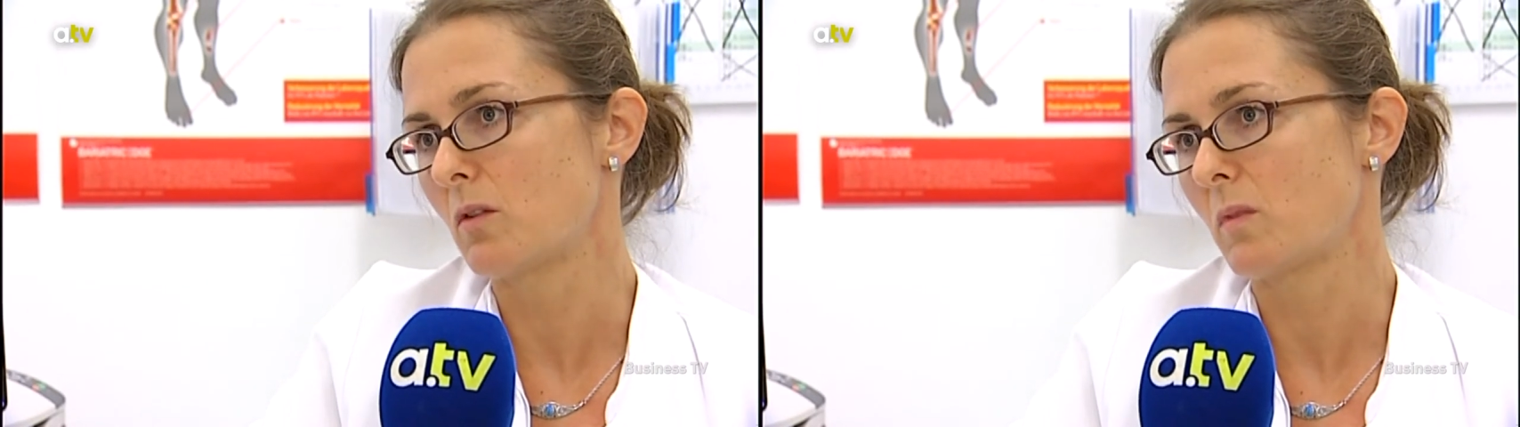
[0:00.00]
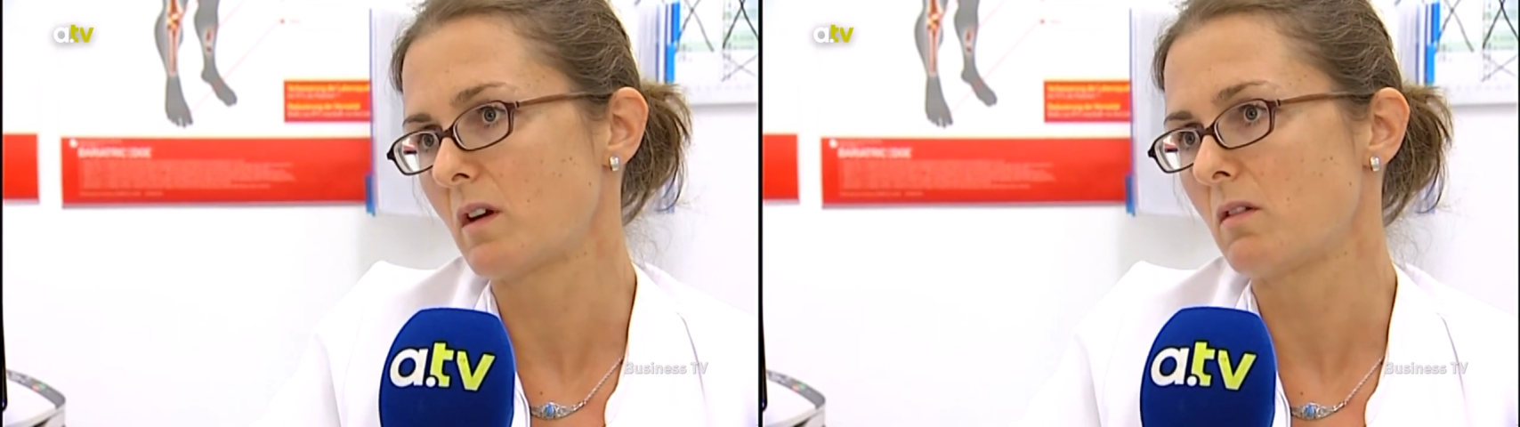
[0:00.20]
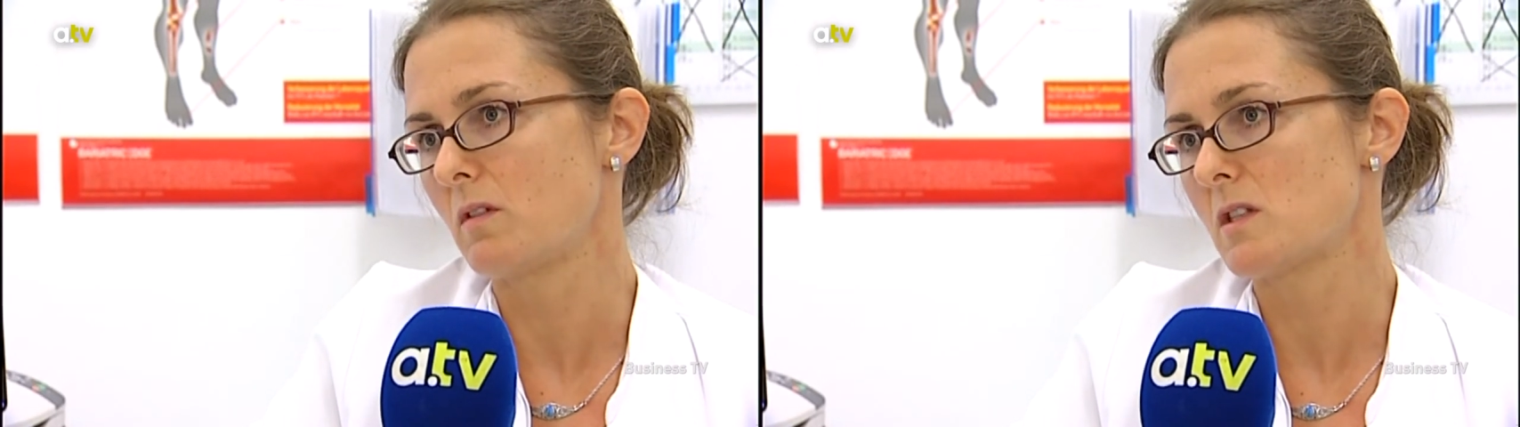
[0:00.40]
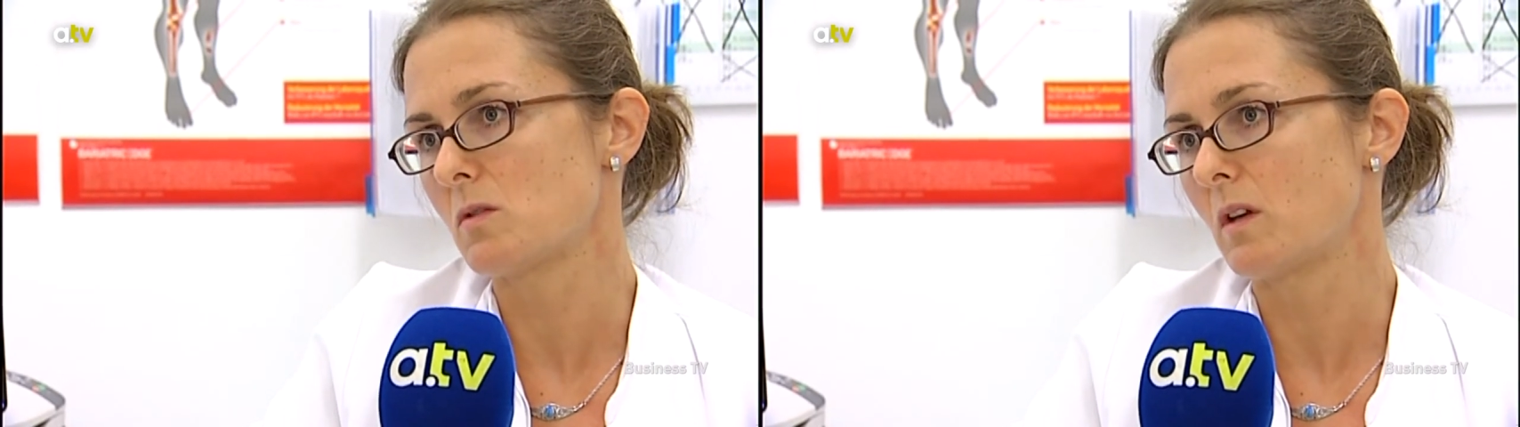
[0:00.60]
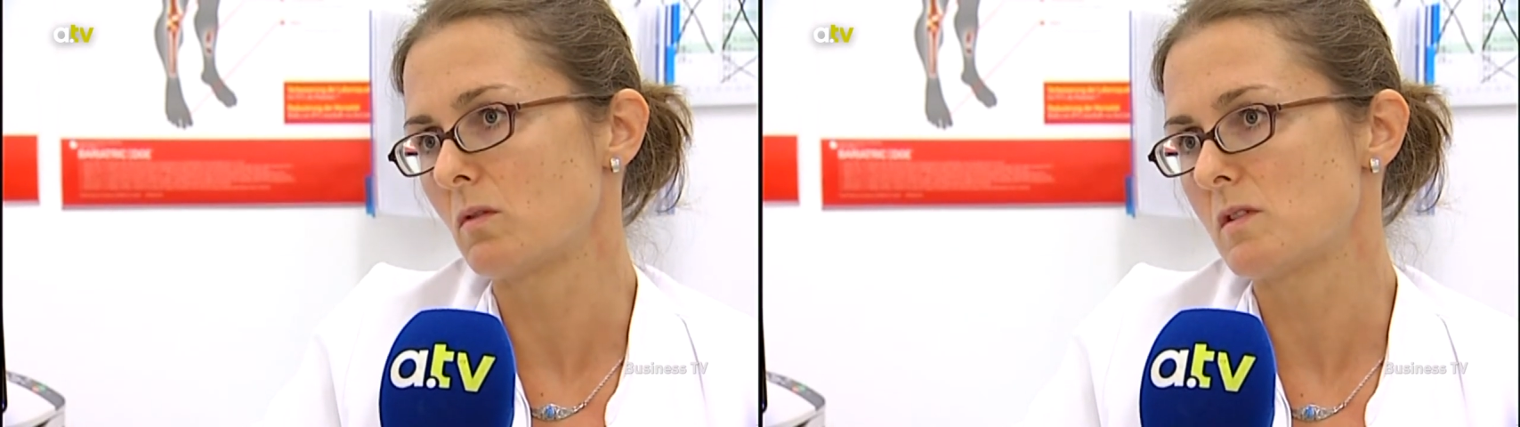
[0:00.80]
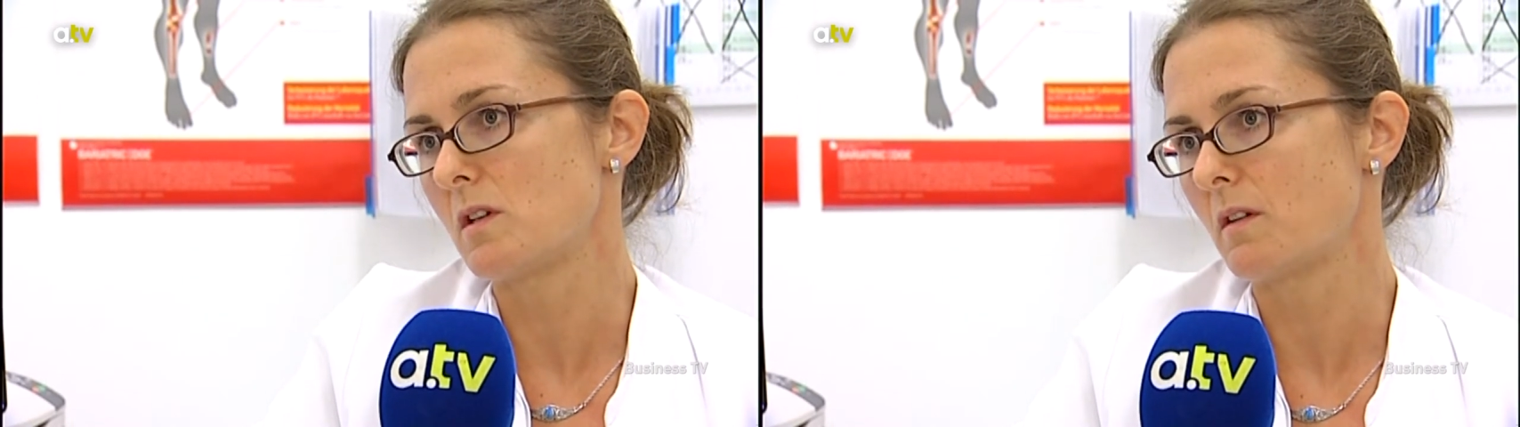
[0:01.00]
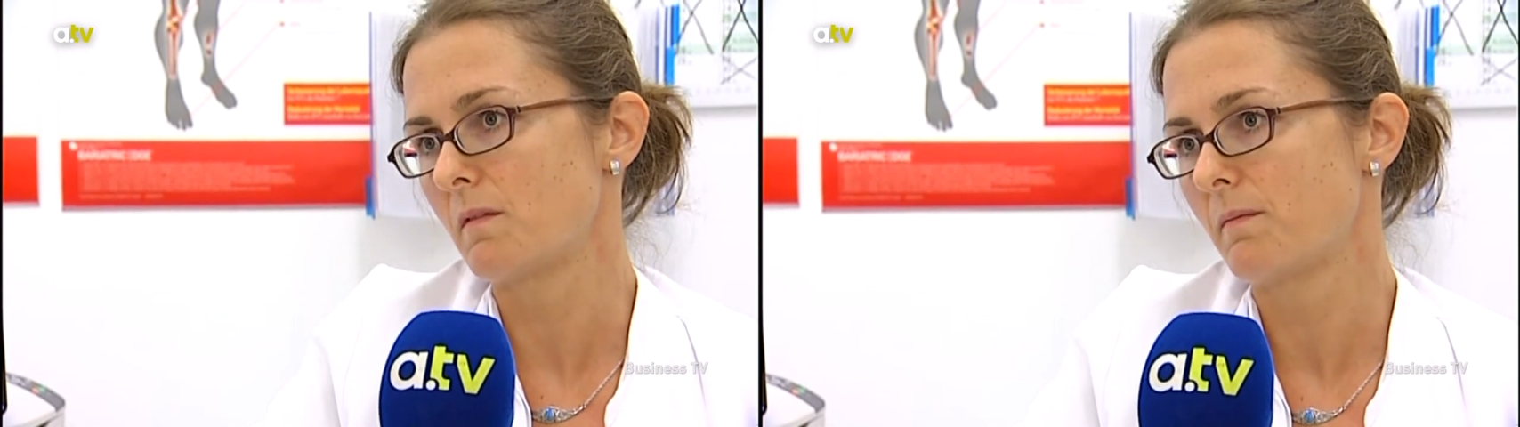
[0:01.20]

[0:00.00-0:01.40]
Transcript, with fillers: um dann Gewicht zu reduzieren.